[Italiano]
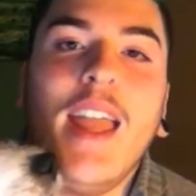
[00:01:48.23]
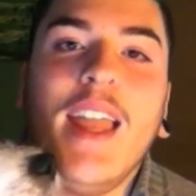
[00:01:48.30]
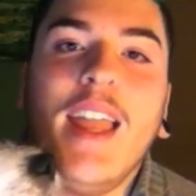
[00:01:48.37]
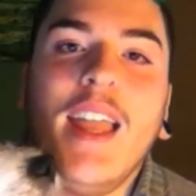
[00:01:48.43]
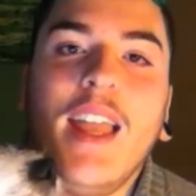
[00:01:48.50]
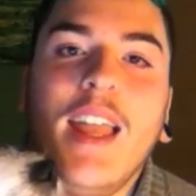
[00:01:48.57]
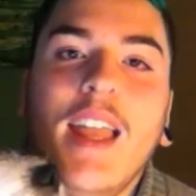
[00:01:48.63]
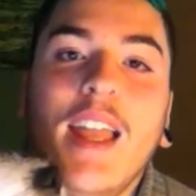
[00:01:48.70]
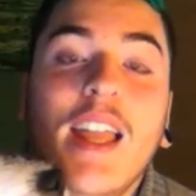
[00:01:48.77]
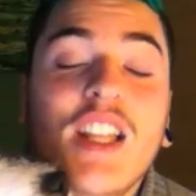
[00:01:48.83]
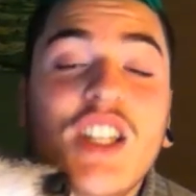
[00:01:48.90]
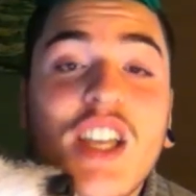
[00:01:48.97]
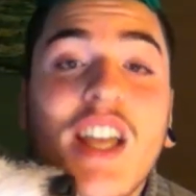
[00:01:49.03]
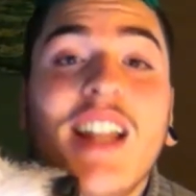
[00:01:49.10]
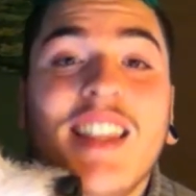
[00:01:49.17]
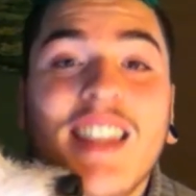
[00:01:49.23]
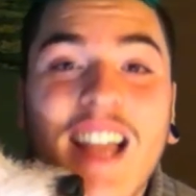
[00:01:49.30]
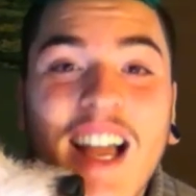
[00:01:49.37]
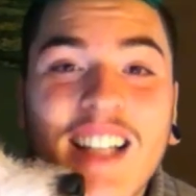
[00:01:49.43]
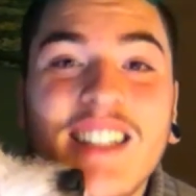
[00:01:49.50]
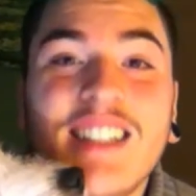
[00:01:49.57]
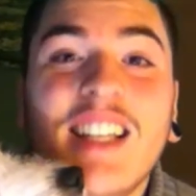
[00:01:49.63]
e, e c'era
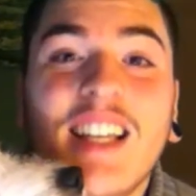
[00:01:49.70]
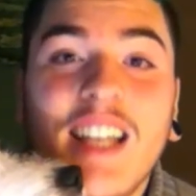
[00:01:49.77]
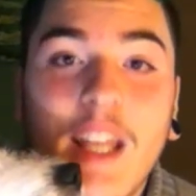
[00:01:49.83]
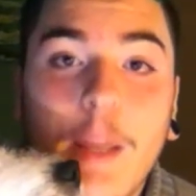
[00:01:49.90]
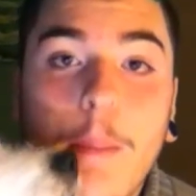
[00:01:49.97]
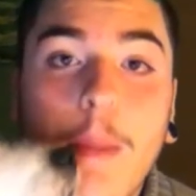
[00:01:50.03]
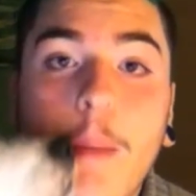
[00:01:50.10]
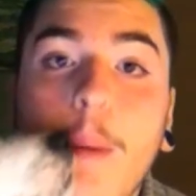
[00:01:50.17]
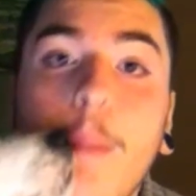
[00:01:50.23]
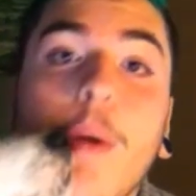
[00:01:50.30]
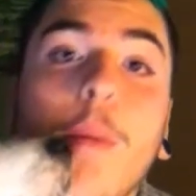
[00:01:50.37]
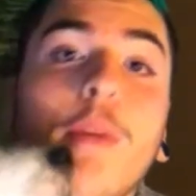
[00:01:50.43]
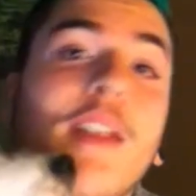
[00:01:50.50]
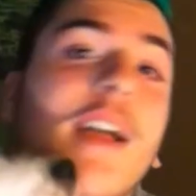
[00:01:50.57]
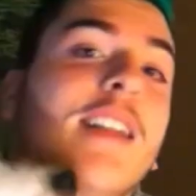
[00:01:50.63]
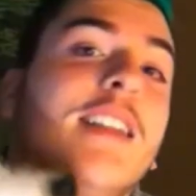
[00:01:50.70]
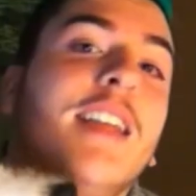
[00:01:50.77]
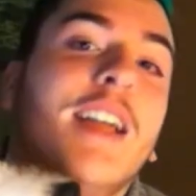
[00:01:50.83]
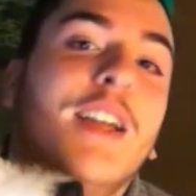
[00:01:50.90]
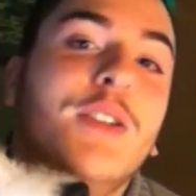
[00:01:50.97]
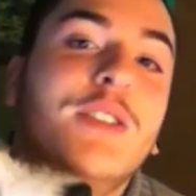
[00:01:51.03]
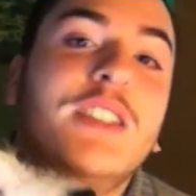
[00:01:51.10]
tanta nebbia, ma proprio
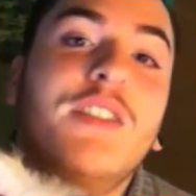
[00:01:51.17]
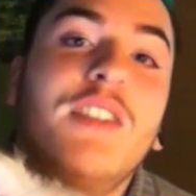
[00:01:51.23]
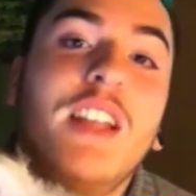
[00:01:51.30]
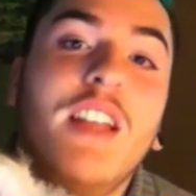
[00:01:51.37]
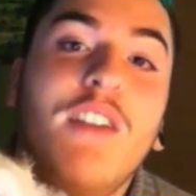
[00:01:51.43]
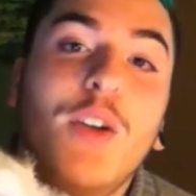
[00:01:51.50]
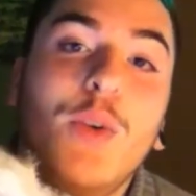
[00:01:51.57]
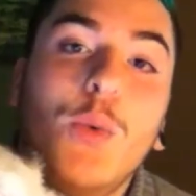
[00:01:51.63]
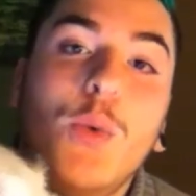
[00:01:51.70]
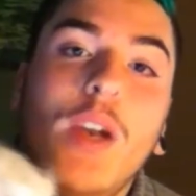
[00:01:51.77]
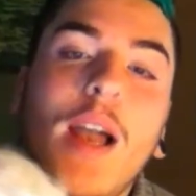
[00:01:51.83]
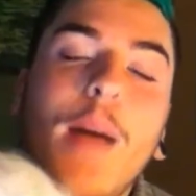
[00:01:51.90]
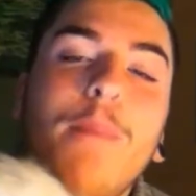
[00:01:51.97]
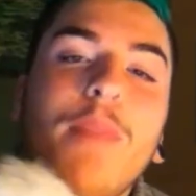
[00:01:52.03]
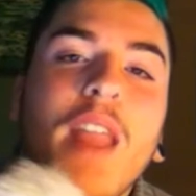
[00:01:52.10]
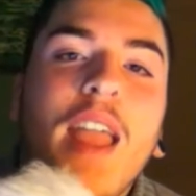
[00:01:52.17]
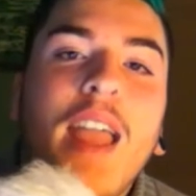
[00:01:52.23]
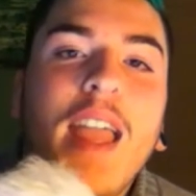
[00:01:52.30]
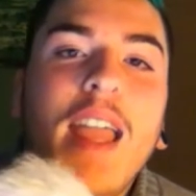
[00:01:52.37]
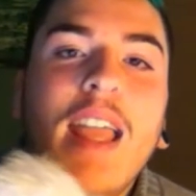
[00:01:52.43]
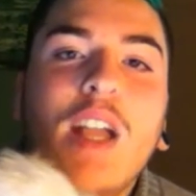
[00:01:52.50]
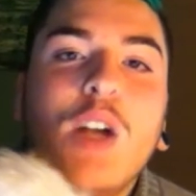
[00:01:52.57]
tanta che non si vedeva nulla
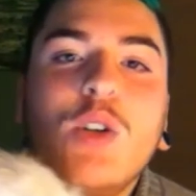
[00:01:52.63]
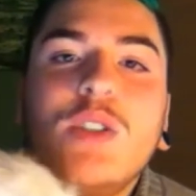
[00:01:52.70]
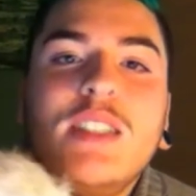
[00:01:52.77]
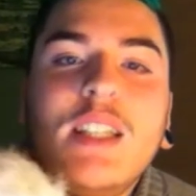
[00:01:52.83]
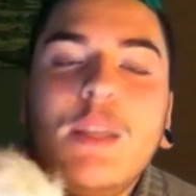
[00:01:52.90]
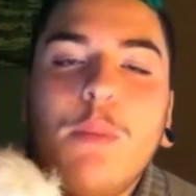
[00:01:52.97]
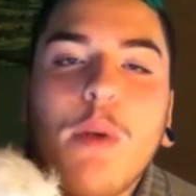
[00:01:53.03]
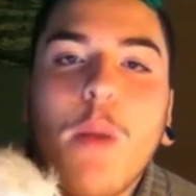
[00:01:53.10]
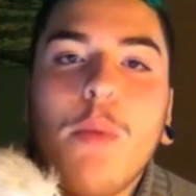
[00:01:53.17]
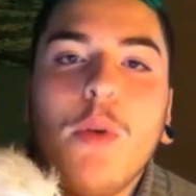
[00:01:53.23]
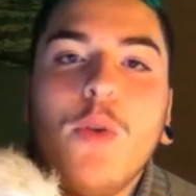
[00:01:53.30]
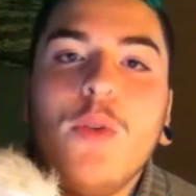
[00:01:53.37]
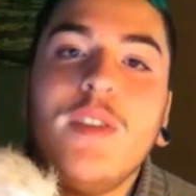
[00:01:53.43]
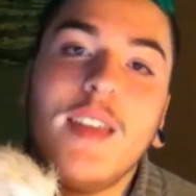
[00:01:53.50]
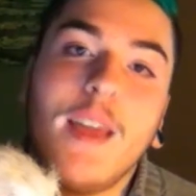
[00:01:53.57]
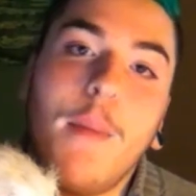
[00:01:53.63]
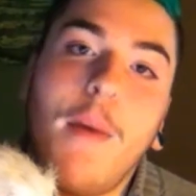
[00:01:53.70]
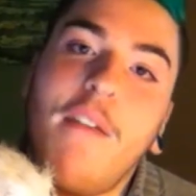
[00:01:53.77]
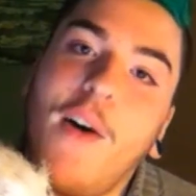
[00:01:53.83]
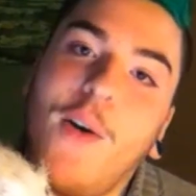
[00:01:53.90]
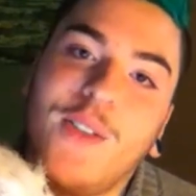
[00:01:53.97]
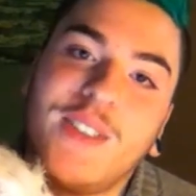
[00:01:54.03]
e così proprio lui si
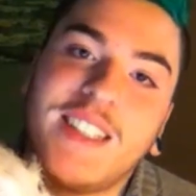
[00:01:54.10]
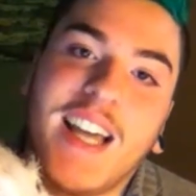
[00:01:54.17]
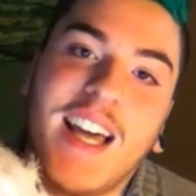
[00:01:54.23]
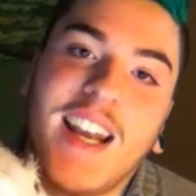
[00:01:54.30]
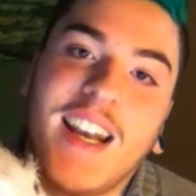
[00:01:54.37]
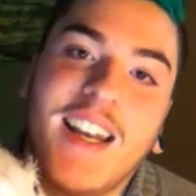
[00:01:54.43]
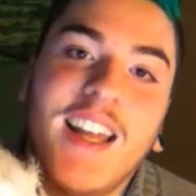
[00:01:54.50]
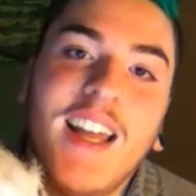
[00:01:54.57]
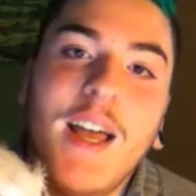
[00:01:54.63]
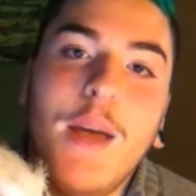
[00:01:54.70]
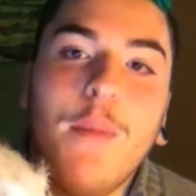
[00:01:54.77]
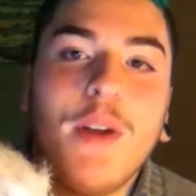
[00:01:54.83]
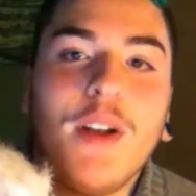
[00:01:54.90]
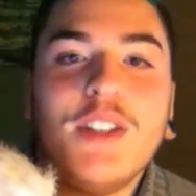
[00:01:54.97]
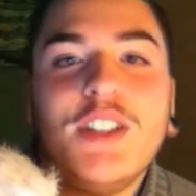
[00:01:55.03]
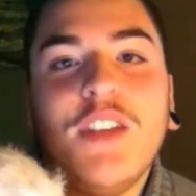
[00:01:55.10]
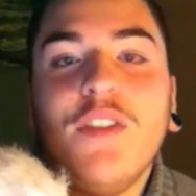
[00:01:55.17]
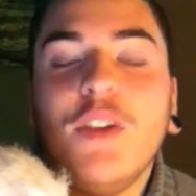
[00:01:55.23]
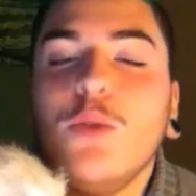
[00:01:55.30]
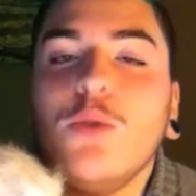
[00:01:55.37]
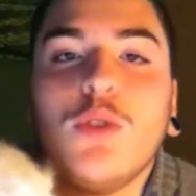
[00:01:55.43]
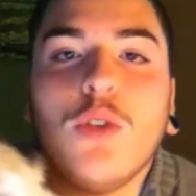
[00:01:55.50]
chiamava Oscar, però ci
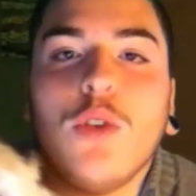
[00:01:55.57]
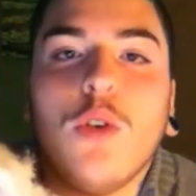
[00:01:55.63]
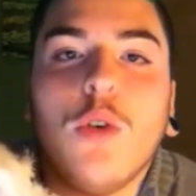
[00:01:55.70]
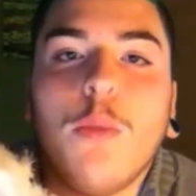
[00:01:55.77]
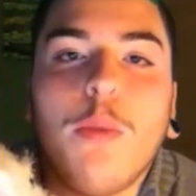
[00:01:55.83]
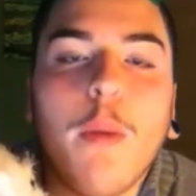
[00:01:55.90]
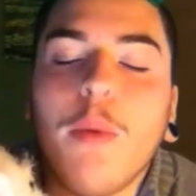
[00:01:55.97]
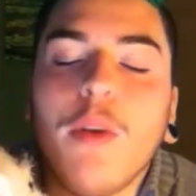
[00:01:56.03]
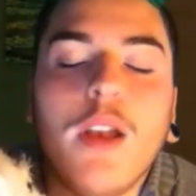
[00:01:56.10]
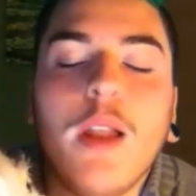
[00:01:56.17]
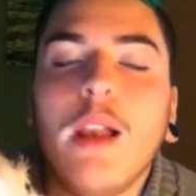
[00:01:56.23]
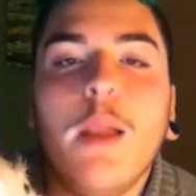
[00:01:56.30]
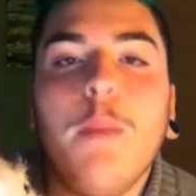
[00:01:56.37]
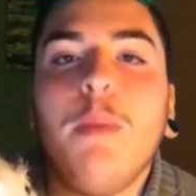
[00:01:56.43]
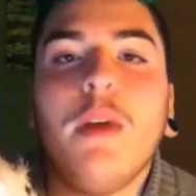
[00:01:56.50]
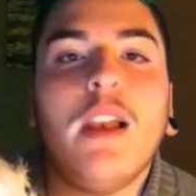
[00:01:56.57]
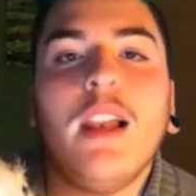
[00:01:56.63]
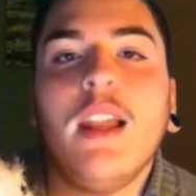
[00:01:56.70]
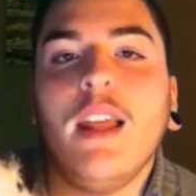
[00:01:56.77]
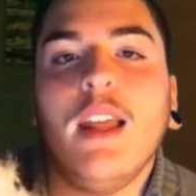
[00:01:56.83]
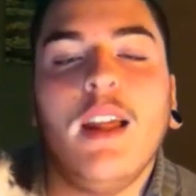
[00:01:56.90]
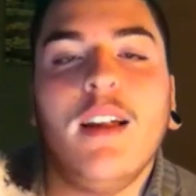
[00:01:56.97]
è venuto proprio lì, lì
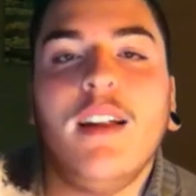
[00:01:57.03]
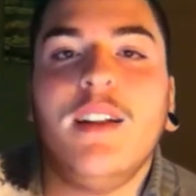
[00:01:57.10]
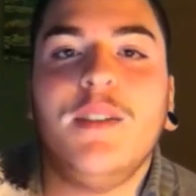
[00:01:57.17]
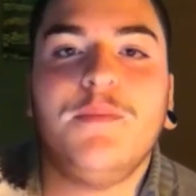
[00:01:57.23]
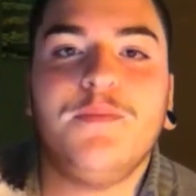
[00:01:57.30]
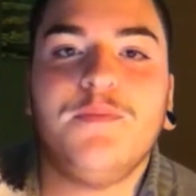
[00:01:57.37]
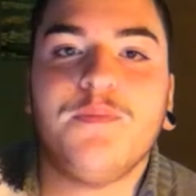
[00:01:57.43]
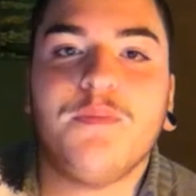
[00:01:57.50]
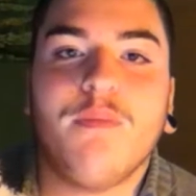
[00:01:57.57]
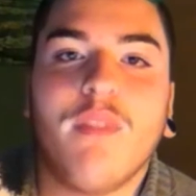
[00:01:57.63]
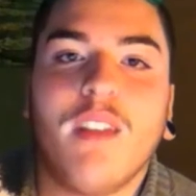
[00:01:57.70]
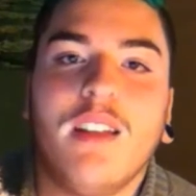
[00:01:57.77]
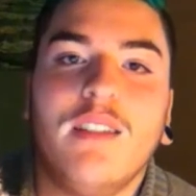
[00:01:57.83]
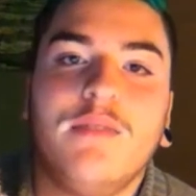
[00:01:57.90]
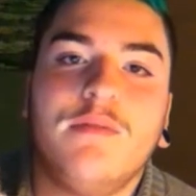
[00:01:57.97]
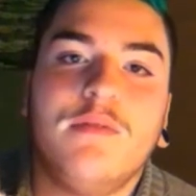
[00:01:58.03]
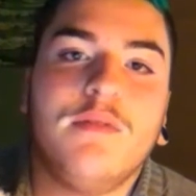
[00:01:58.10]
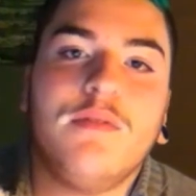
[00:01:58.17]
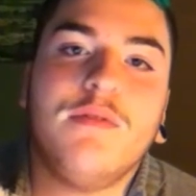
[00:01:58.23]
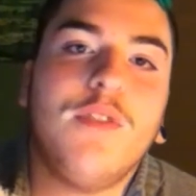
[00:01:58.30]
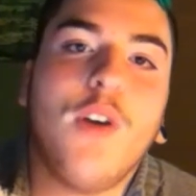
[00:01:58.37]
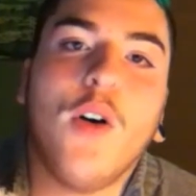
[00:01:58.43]
per lì
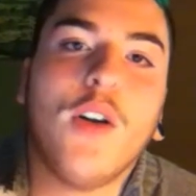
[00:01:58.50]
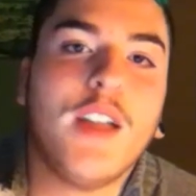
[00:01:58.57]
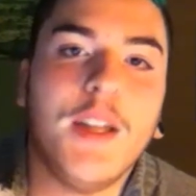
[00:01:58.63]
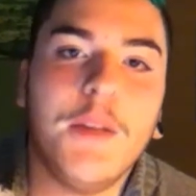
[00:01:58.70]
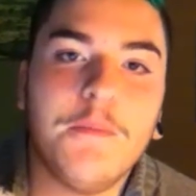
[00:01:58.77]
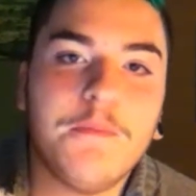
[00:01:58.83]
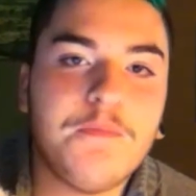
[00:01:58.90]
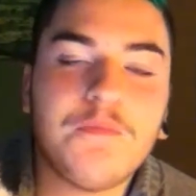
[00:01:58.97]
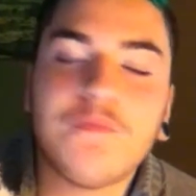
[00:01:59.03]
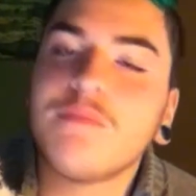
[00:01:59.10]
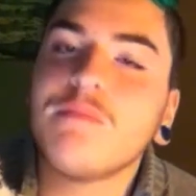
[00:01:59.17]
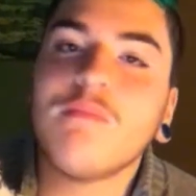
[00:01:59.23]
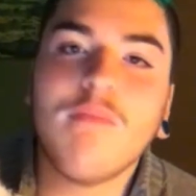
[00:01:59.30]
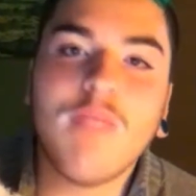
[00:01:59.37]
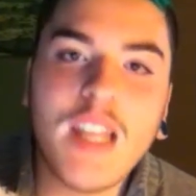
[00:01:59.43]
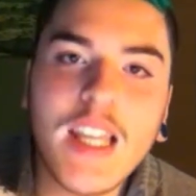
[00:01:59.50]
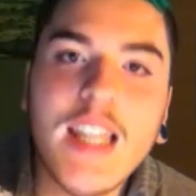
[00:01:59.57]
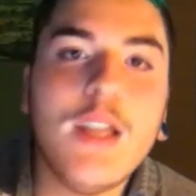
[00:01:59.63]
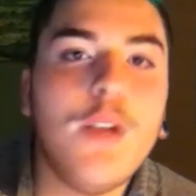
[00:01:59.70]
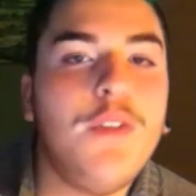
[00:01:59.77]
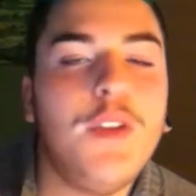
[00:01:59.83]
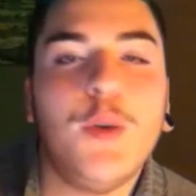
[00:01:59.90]
ehm, Foggy
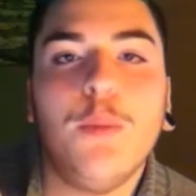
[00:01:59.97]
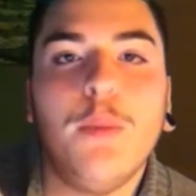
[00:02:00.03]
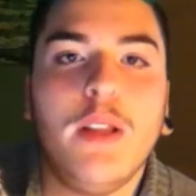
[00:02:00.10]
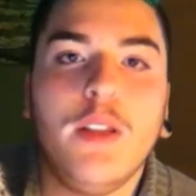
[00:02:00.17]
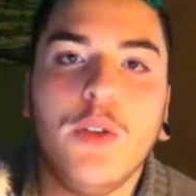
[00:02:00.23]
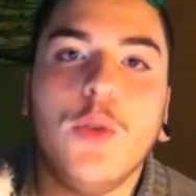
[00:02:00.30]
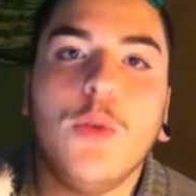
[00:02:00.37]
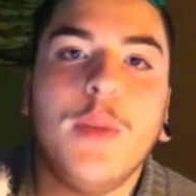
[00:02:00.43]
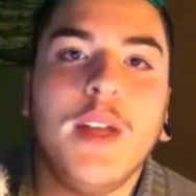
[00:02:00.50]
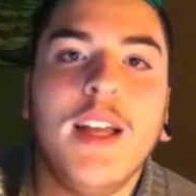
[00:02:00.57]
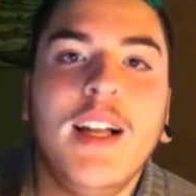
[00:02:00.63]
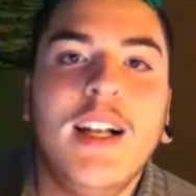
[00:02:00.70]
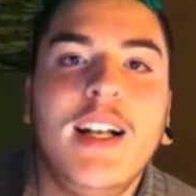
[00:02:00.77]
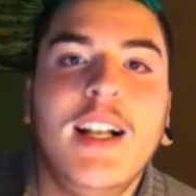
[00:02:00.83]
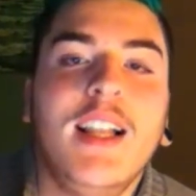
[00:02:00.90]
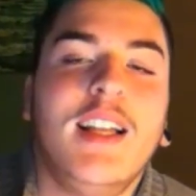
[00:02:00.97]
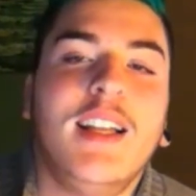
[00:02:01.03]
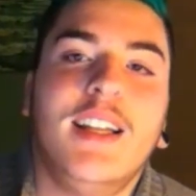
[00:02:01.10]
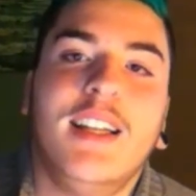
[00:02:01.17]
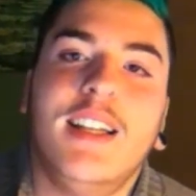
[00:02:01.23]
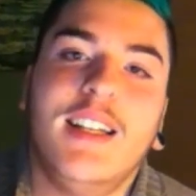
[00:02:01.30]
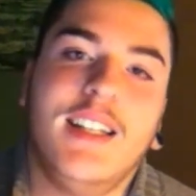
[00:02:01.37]
è davvero un bel nome,
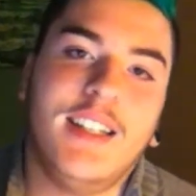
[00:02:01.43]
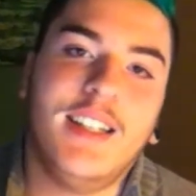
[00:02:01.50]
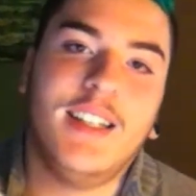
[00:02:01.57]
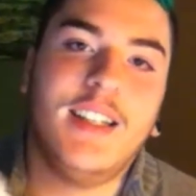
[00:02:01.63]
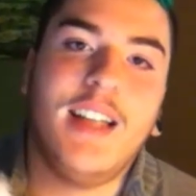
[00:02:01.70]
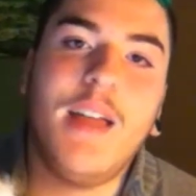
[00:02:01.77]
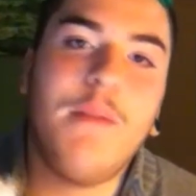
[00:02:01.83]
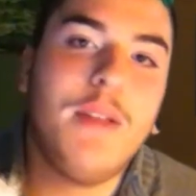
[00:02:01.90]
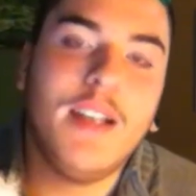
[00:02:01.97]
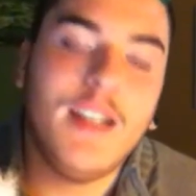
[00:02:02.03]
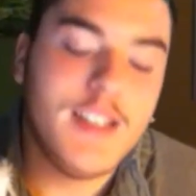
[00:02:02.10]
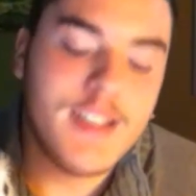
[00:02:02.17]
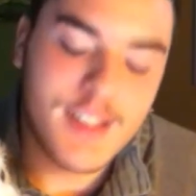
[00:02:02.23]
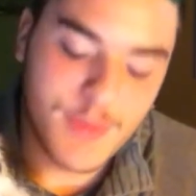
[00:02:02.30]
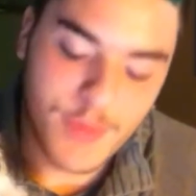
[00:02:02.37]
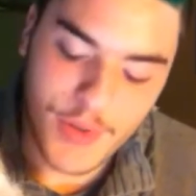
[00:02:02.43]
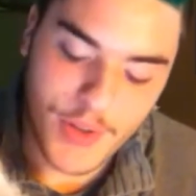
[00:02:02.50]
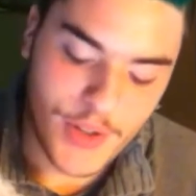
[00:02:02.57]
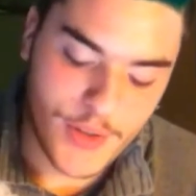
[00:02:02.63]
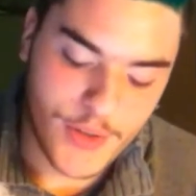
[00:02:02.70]
eh, è bellissimo,